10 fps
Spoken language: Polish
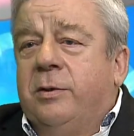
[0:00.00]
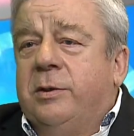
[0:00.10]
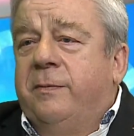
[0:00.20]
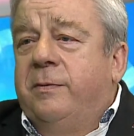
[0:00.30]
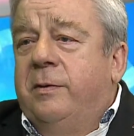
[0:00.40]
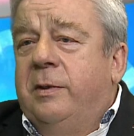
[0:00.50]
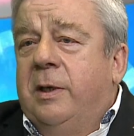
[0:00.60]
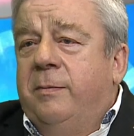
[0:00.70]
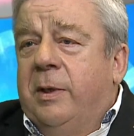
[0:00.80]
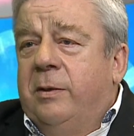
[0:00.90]
że w
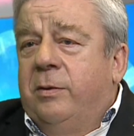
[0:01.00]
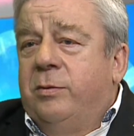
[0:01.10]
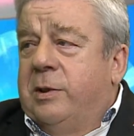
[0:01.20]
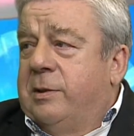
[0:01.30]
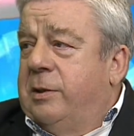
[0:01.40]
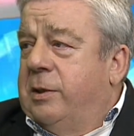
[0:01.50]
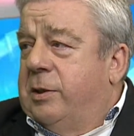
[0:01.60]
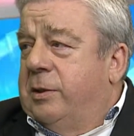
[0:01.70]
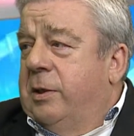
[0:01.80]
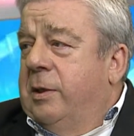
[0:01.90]
niej będą
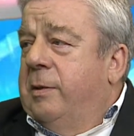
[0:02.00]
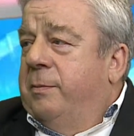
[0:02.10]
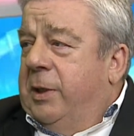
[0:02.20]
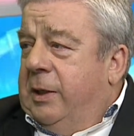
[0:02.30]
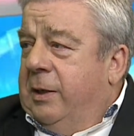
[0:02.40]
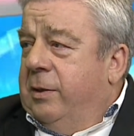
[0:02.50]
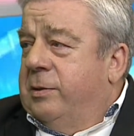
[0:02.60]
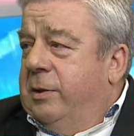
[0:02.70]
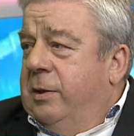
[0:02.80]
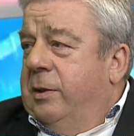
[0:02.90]
uczestniczyć
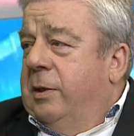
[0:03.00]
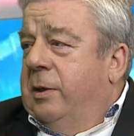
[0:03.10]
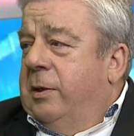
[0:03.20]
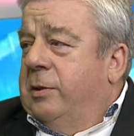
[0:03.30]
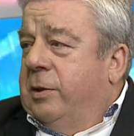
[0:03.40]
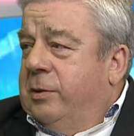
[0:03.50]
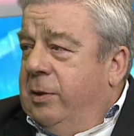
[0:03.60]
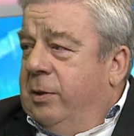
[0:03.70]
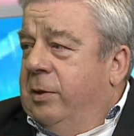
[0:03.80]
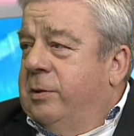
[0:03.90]
pedagodzy,
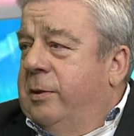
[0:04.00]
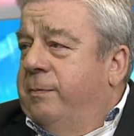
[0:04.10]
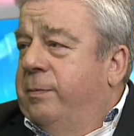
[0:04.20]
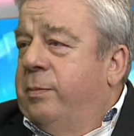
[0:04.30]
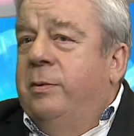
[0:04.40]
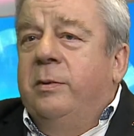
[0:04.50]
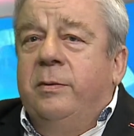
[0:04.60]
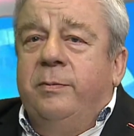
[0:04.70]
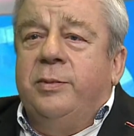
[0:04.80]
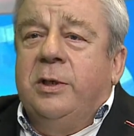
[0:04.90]
socjolodzy,
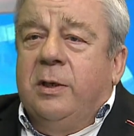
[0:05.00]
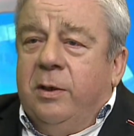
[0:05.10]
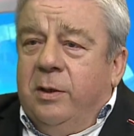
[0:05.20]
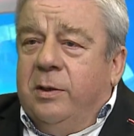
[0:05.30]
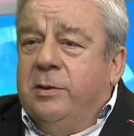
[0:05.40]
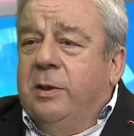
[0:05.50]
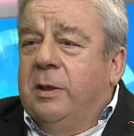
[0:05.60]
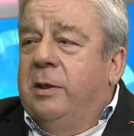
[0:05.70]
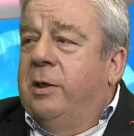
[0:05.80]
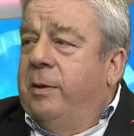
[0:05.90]
psycholodzy,
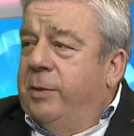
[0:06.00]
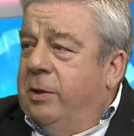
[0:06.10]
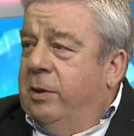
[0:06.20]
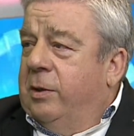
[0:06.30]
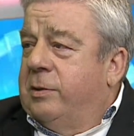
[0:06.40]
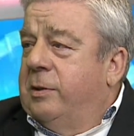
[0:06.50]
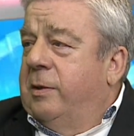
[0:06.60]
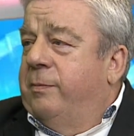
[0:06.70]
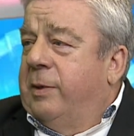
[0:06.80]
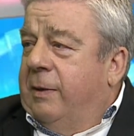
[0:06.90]

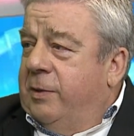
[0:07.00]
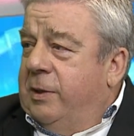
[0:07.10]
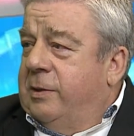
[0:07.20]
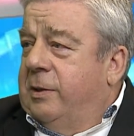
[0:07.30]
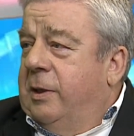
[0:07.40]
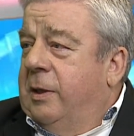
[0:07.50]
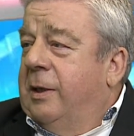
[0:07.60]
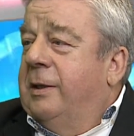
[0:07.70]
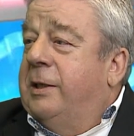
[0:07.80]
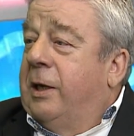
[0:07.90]
kryminolodzy, prawnicy,
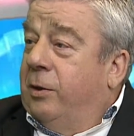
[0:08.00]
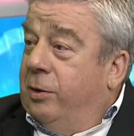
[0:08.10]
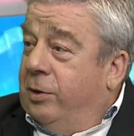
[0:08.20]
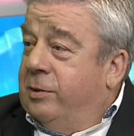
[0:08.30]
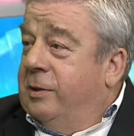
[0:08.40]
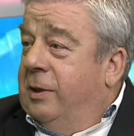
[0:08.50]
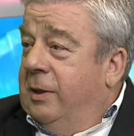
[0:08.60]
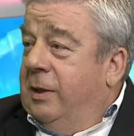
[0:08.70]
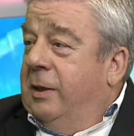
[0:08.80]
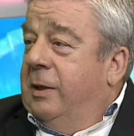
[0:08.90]
teolodzy,
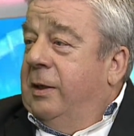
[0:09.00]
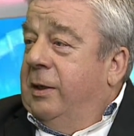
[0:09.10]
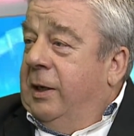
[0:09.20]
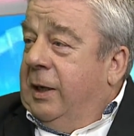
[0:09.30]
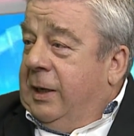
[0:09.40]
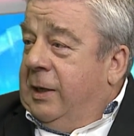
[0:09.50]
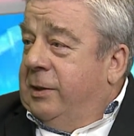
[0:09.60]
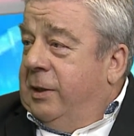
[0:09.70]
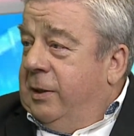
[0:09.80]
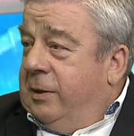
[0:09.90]
i
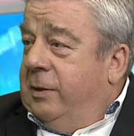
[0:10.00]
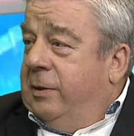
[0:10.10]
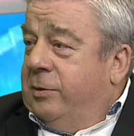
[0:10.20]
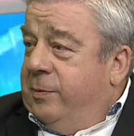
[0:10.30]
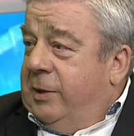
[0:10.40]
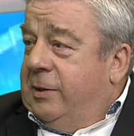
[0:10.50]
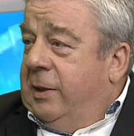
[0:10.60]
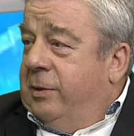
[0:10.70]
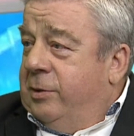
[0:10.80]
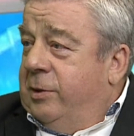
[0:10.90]
lekarze y, o
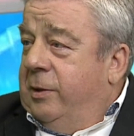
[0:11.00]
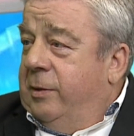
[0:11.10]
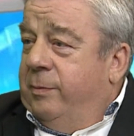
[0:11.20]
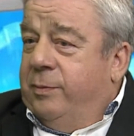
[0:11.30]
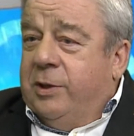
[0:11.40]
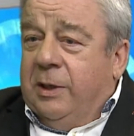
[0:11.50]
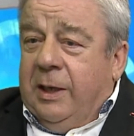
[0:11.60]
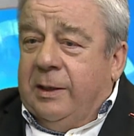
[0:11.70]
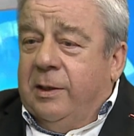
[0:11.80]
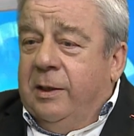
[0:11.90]
specjalności
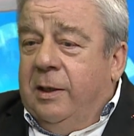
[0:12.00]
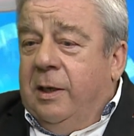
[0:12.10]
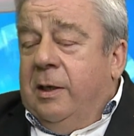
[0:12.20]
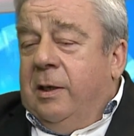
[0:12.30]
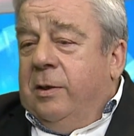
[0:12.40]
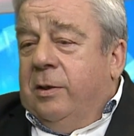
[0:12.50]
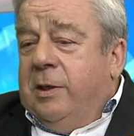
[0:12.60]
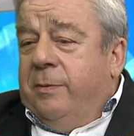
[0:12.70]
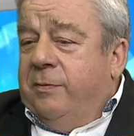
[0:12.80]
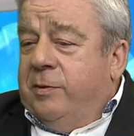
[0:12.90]
psychiatrii. No,
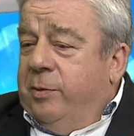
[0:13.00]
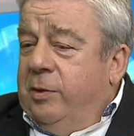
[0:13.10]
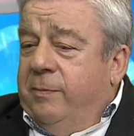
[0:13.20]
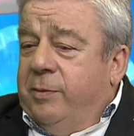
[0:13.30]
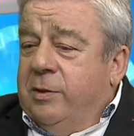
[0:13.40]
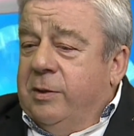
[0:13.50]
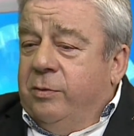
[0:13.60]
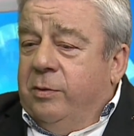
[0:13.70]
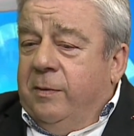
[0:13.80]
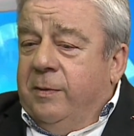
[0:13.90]
chcemy wspólnie
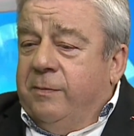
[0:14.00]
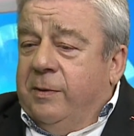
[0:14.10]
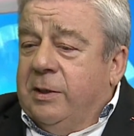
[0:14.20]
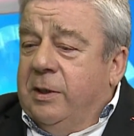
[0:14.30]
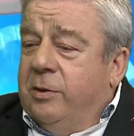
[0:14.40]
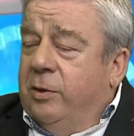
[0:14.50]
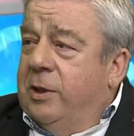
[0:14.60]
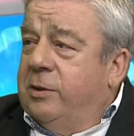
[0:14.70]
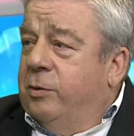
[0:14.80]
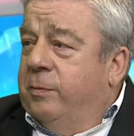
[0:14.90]
podyskutować właśnie, co
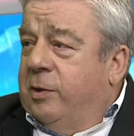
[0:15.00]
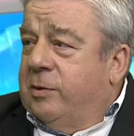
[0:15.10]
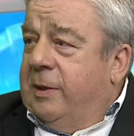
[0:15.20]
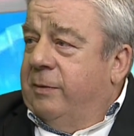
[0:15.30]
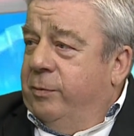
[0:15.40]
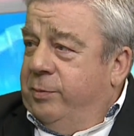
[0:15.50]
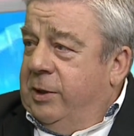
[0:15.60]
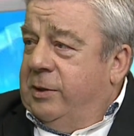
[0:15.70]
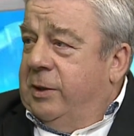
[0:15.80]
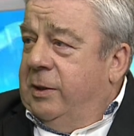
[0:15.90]
leży u podstaw, u
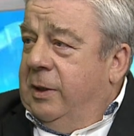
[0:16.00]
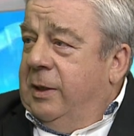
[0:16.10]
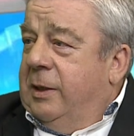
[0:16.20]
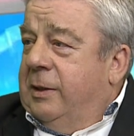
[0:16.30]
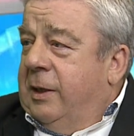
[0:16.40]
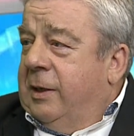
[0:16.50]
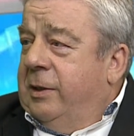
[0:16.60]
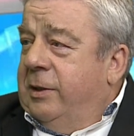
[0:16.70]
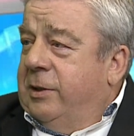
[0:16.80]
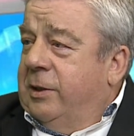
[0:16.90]
przyczyn
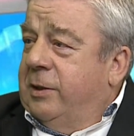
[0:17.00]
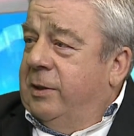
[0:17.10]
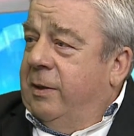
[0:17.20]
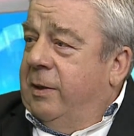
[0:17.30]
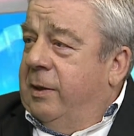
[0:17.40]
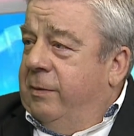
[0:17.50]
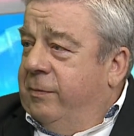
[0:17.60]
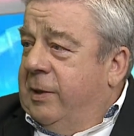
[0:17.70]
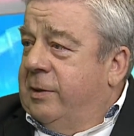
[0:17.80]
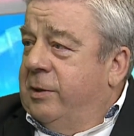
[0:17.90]
targnięcia się na
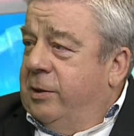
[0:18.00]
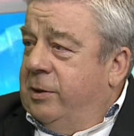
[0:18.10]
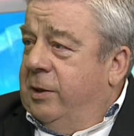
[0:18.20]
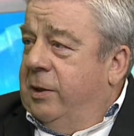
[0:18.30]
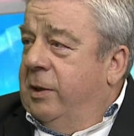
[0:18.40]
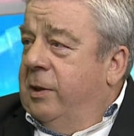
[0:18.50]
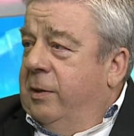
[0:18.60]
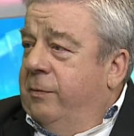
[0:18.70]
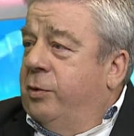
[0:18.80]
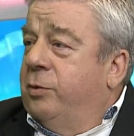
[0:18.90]
własne życie
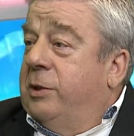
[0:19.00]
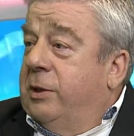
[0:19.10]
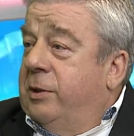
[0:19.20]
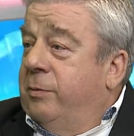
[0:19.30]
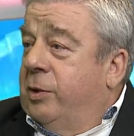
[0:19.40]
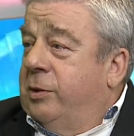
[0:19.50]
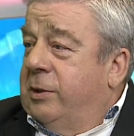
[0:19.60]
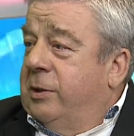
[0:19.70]
wśród dzieci i młodzieży